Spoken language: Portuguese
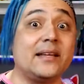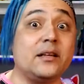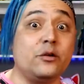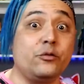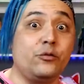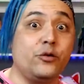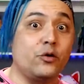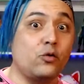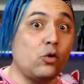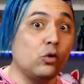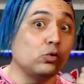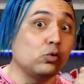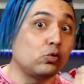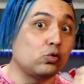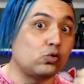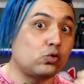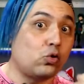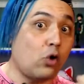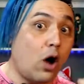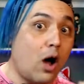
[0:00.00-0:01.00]
ele ficou no
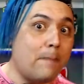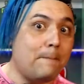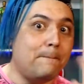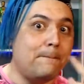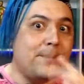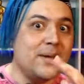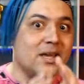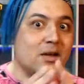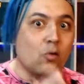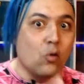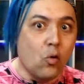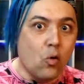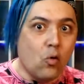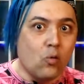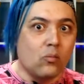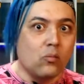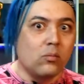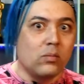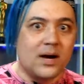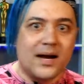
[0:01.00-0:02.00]
top
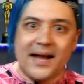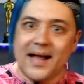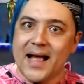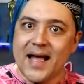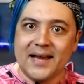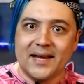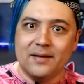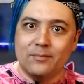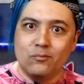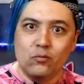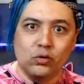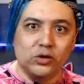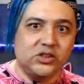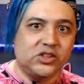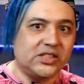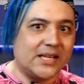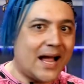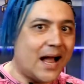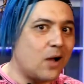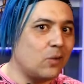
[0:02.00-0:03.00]
1, cara,
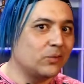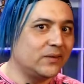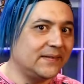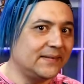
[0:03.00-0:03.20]
mundial.